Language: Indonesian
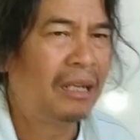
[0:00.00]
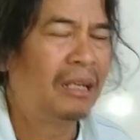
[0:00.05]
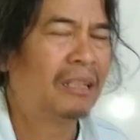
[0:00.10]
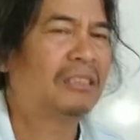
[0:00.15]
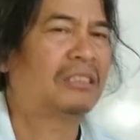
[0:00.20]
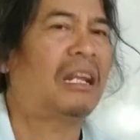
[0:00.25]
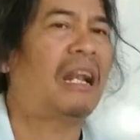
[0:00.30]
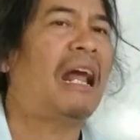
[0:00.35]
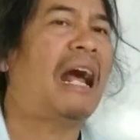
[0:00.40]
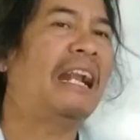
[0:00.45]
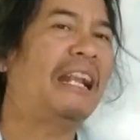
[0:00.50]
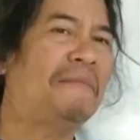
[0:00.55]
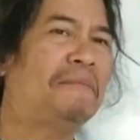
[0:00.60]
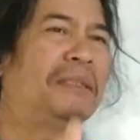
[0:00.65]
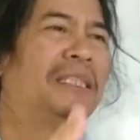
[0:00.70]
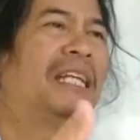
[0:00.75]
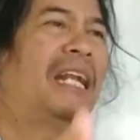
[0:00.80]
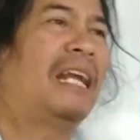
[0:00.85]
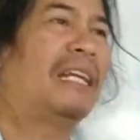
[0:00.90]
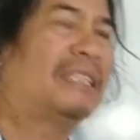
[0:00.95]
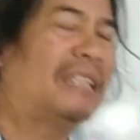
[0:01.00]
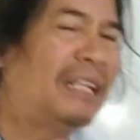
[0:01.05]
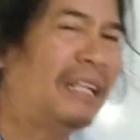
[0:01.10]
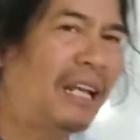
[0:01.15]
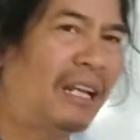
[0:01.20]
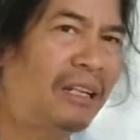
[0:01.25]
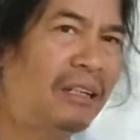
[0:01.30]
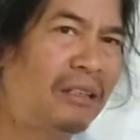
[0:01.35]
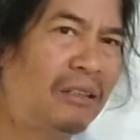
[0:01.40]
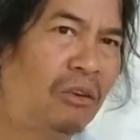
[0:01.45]
Setelah ada penjelasan
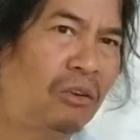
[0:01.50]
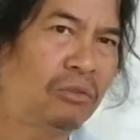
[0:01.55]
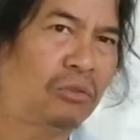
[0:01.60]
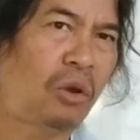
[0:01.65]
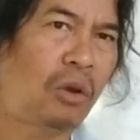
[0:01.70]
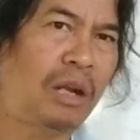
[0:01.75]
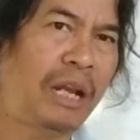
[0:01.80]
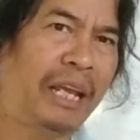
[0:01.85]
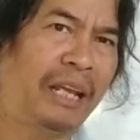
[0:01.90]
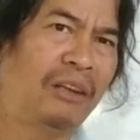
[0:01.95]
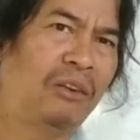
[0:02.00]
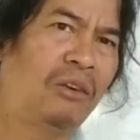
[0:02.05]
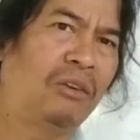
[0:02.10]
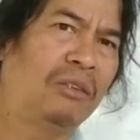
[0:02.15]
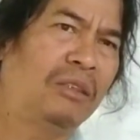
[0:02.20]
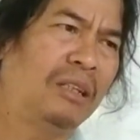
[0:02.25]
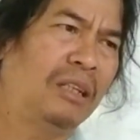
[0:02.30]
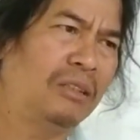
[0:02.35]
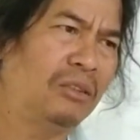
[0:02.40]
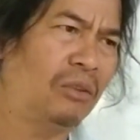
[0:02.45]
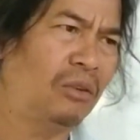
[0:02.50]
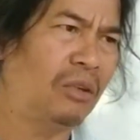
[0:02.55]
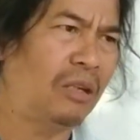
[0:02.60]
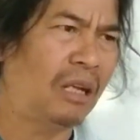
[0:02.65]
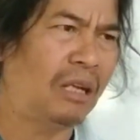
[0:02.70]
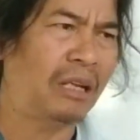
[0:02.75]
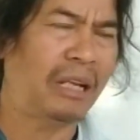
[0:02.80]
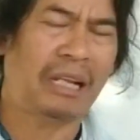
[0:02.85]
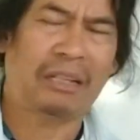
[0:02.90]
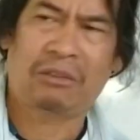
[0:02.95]
dari Dr. Lengkong, dia
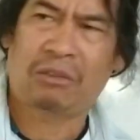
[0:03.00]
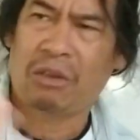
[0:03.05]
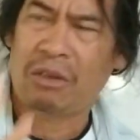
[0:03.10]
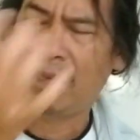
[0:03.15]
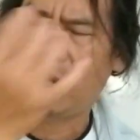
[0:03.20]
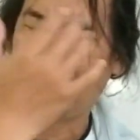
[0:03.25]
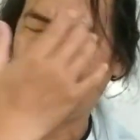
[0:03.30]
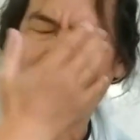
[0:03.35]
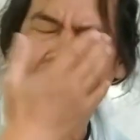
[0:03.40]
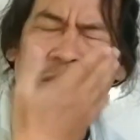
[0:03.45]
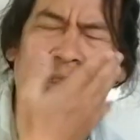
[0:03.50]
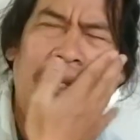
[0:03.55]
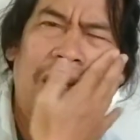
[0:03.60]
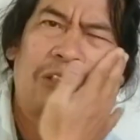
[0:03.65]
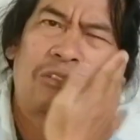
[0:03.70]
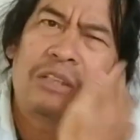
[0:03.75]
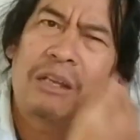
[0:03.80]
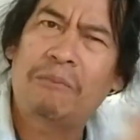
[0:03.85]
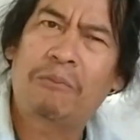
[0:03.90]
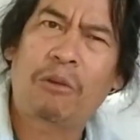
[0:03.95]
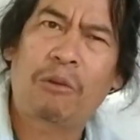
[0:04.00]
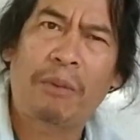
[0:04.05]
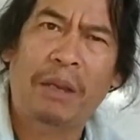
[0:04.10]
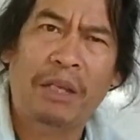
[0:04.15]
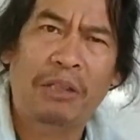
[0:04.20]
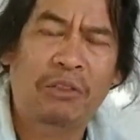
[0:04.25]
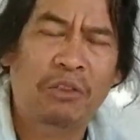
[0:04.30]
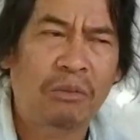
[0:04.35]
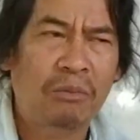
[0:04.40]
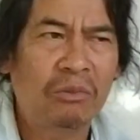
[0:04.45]
seorang rektor, nggak tahu sekarang sudah
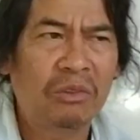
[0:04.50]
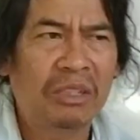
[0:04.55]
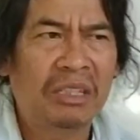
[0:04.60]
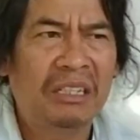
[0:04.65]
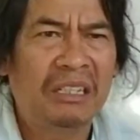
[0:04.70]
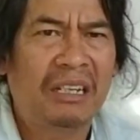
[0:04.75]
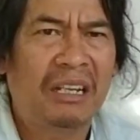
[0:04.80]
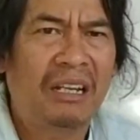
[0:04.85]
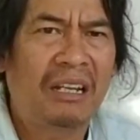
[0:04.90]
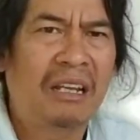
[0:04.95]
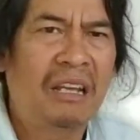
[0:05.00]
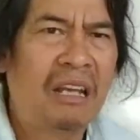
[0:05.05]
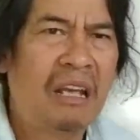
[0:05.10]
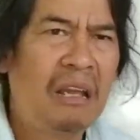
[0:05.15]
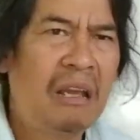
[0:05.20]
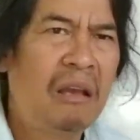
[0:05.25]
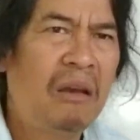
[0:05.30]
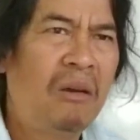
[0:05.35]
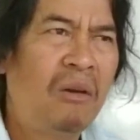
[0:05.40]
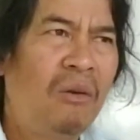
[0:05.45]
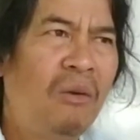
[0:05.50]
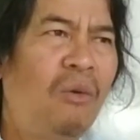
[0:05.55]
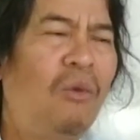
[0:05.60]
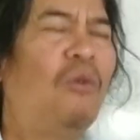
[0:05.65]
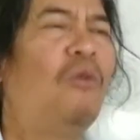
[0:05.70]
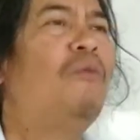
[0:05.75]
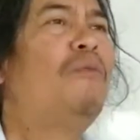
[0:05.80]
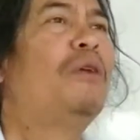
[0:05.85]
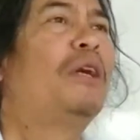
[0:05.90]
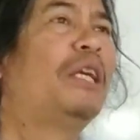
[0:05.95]
profesor mungkin ya.
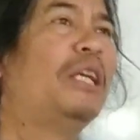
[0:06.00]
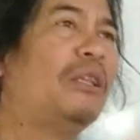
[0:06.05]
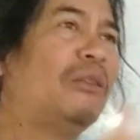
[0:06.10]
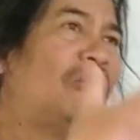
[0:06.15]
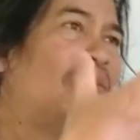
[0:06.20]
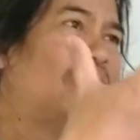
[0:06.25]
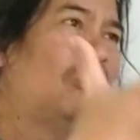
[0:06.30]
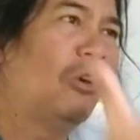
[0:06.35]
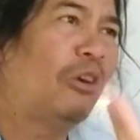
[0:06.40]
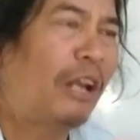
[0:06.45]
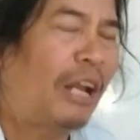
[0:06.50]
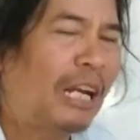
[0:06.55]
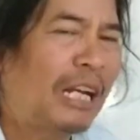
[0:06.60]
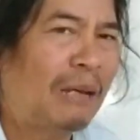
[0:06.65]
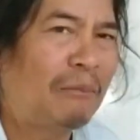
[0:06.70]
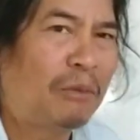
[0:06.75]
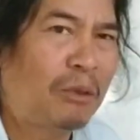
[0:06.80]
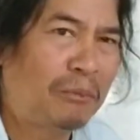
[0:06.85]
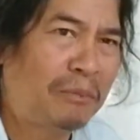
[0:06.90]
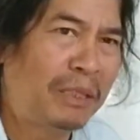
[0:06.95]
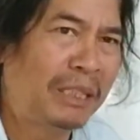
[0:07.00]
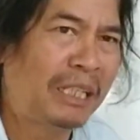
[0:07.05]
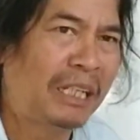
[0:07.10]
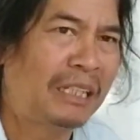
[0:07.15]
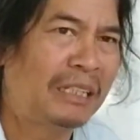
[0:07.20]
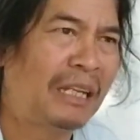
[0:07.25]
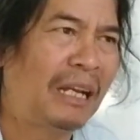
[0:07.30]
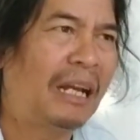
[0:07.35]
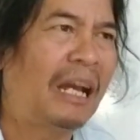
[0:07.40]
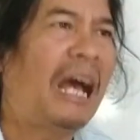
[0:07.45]
Oh begitu toh kerangka
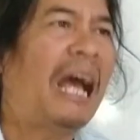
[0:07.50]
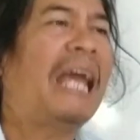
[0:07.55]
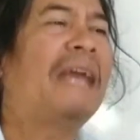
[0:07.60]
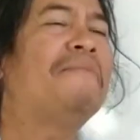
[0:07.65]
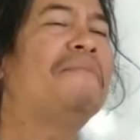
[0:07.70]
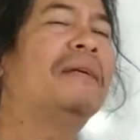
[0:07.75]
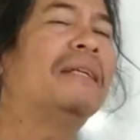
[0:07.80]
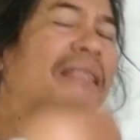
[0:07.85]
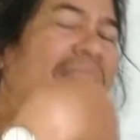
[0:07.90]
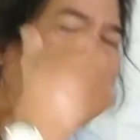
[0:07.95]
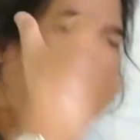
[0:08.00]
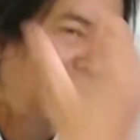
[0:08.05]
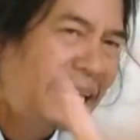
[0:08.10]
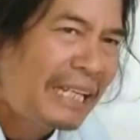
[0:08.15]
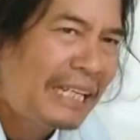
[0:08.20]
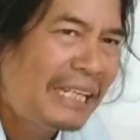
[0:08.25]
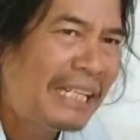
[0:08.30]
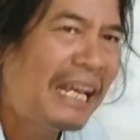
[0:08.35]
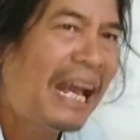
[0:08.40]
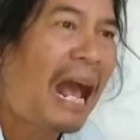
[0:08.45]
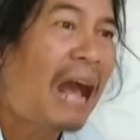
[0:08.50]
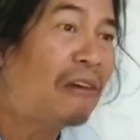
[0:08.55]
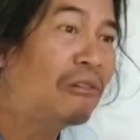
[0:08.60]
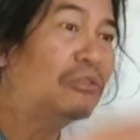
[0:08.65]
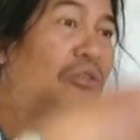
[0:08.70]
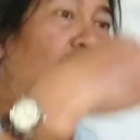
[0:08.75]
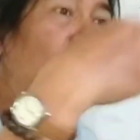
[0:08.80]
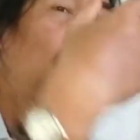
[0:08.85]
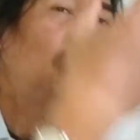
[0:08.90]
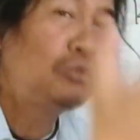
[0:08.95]
berpikirnya. I'm agree,
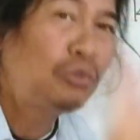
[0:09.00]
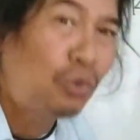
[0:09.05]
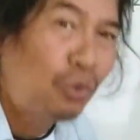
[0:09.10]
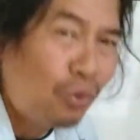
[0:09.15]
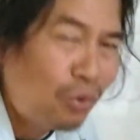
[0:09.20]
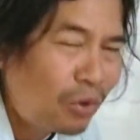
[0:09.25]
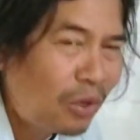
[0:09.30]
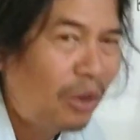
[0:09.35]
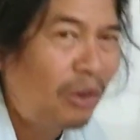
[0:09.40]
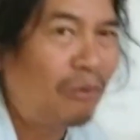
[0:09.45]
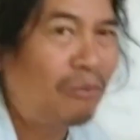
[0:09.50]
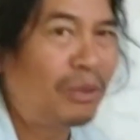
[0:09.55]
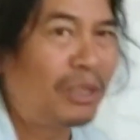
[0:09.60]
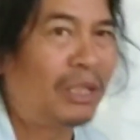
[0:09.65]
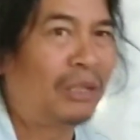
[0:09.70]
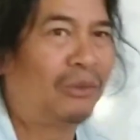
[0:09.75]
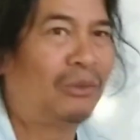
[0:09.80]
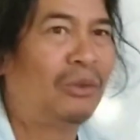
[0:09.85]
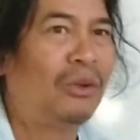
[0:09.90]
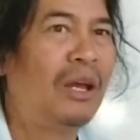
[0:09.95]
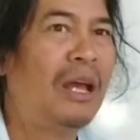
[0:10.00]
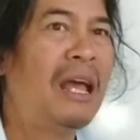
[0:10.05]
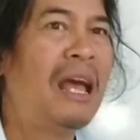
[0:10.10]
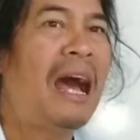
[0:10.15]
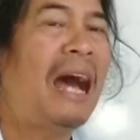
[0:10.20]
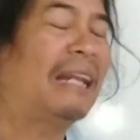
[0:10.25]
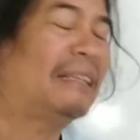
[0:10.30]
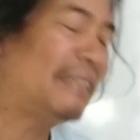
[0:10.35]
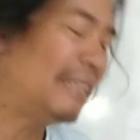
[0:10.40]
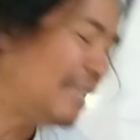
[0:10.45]
aku setuju kalau begitu.
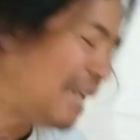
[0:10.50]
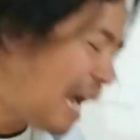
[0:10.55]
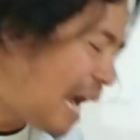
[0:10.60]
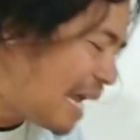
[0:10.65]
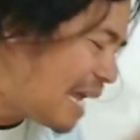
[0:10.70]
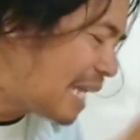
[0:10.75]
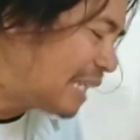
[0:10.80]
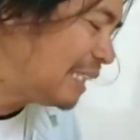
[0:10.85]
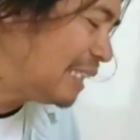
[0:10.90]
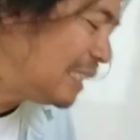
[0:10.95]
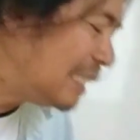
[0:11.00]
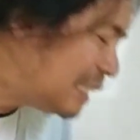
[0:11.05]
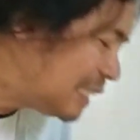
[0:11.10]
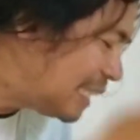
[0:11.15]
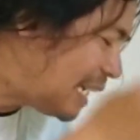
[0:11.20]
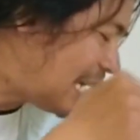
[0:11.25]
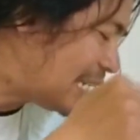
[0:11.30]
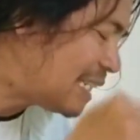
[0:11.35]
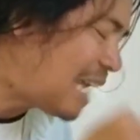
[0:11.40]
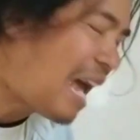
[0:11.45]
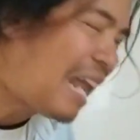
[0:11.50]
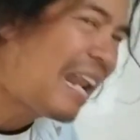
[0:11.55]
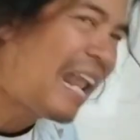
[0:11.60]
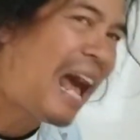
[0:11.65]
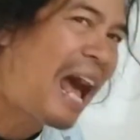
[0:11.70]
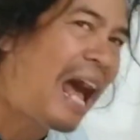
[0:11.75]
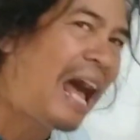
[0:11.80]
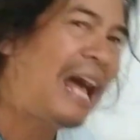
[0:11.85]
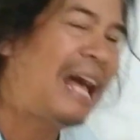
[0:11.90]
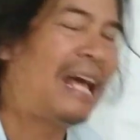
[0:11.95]
Artinya ayat ini tidak
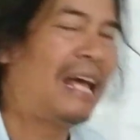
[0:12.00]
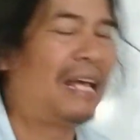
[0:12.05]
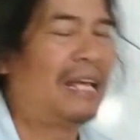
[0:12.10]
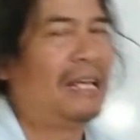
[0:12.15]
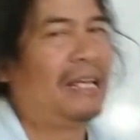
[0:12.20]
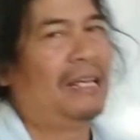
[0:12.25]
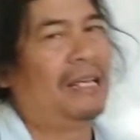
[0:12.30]
salah.